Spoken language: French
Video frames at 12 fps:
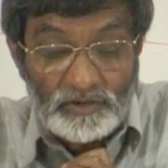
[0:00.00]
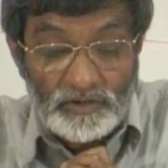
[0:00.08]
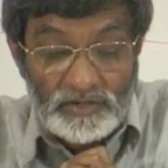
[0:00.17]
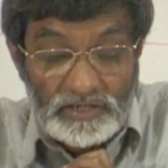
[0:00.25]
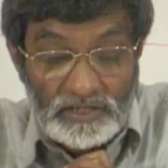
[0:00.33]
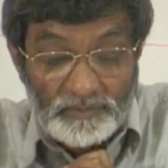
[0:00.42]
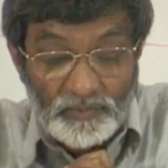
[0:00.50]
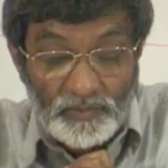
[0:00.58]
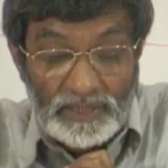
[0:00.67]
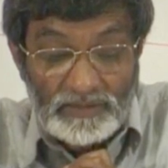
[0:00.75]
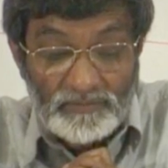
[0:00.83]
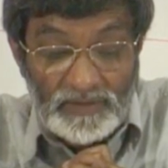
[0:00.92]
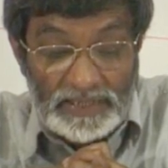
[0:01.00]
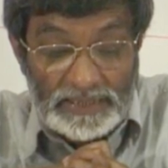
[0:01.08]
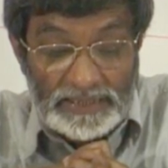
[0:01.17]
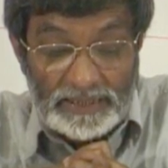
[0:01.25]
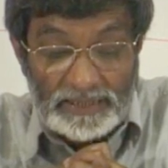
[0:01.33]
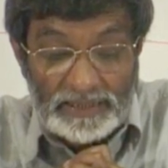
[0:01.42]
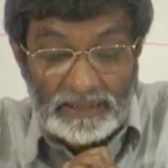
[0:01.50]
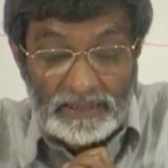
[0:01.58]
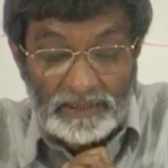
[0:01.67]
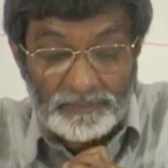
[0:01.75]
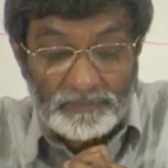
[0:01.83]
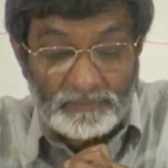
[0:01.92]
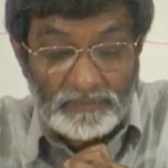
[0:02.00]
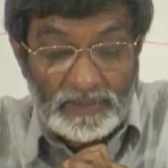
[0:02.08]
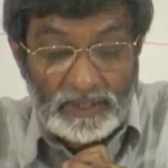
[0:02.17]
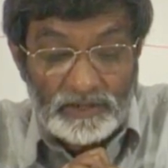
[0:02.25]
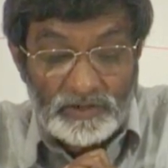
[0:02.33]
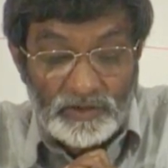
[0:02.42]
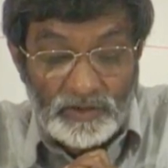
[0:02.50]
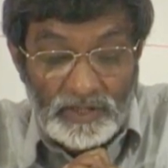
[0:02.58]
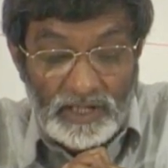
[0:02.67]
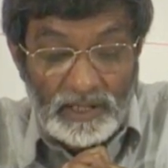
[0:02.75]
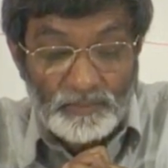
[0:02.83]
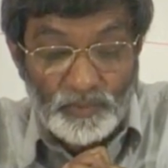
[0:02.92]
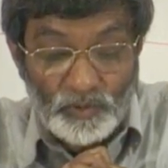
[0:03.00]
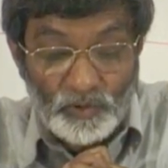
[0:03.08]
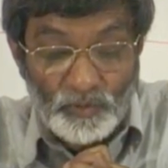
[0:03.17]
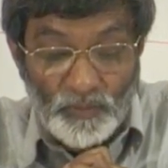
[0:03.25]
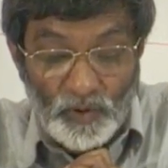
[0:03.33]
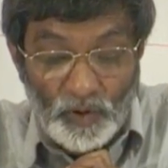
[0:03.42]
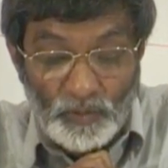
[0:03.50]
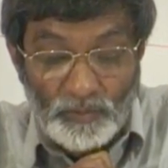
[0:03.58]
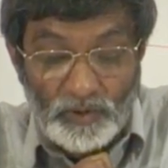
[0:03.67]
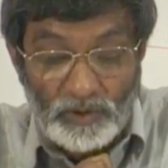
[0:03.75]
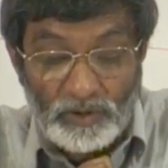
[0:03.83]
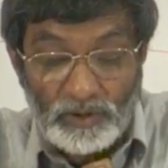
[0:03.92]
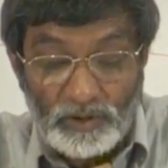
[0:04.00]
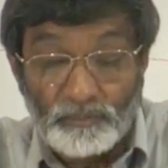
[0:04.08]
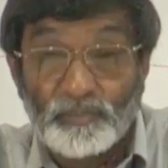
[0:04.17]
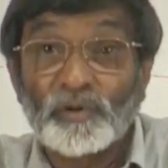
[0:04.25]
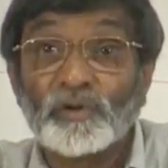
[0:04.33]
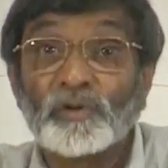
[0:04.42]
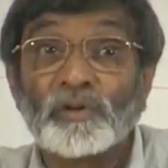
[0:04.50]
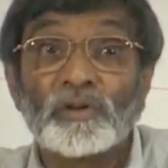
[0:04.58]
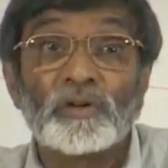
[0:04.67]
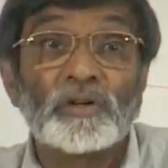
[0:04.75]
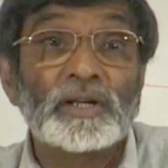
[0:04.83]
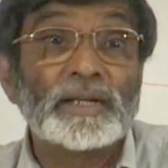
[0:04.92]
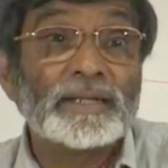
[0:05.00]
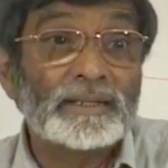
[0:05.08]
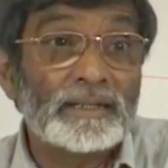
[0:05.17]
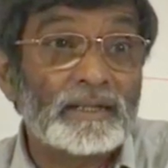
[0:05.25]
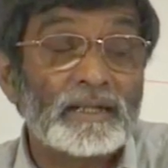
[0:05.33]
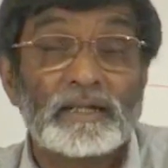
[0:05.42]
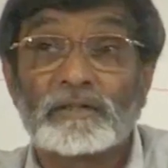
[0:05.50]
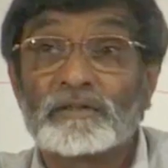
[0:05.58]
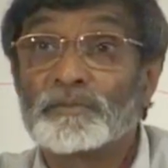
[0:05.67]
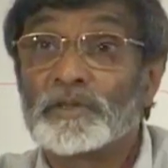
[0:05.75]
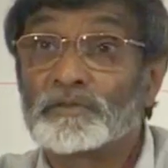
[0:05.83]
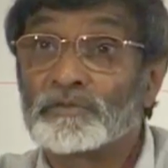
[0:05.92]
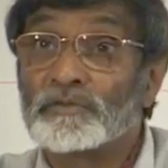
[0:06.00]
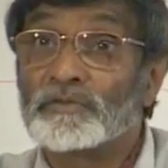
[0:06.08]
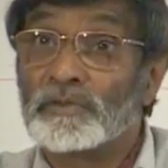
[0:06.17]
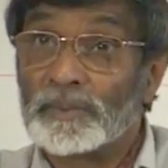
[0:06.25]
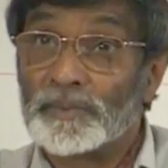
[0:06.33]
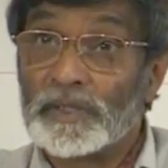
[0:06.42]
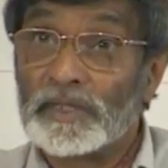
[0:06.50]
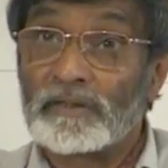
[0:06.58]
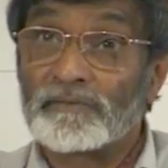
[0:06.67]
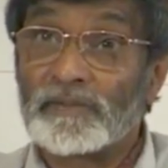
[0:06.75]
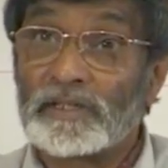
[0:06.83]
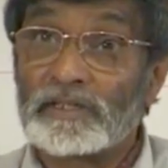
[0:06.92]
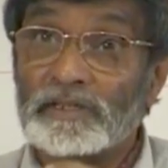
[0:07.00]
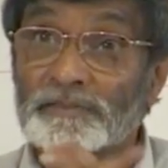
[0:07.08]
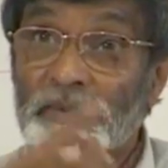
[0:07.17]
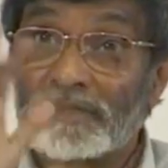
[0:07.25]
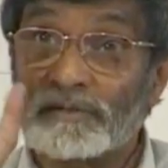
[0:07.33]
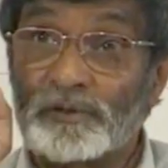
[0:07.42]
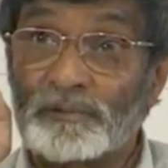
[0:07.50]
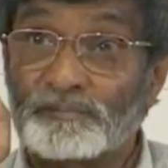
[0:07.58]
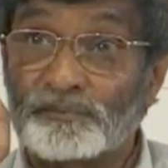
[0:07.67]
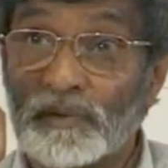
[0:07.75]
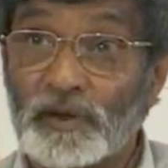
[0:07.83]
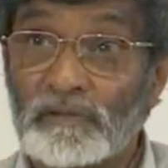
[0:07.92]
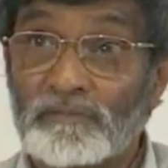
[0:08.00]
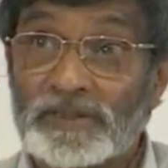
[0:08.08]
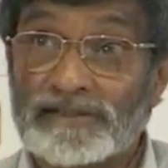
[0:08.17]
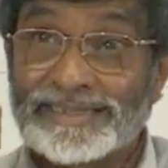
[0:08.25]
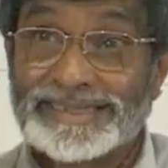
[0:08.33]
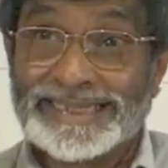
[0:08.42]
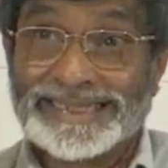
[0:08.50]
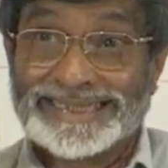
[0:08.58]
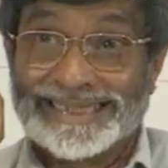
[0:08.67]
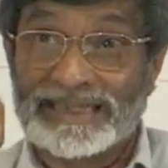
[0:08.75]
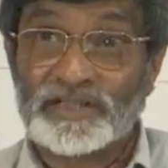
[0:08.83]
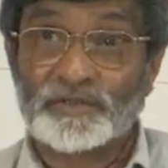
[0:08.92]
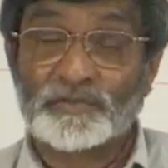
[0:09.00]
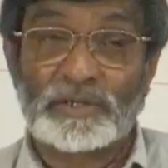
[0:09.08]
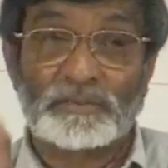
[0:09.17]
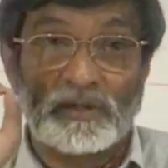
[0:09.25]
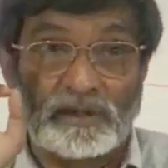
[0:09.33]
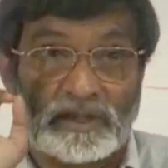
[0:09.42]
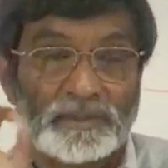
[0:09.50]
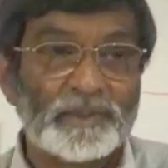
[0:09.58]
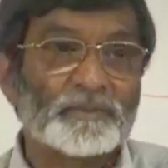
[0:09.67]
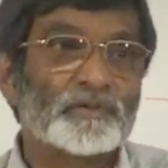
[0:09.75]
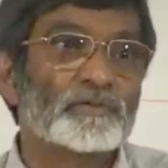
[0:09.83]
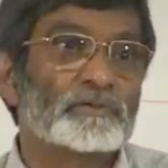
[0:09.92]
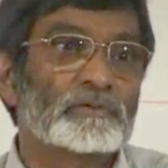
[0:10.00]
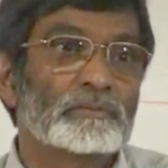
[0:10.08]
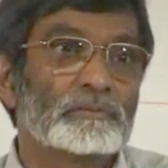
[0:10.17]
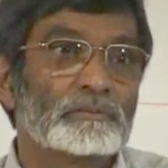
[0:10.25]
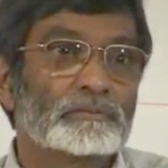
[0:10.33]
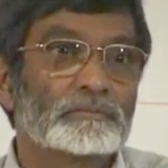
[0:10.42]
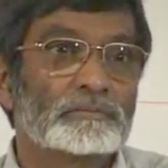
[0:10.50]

ceux-ci pour la vie éternelle, ceux-là pour l'opprobre, pour l'horreur éternelle. Je m'excuse, je répète la phrase parce que Paul va citer textuellement la même chose.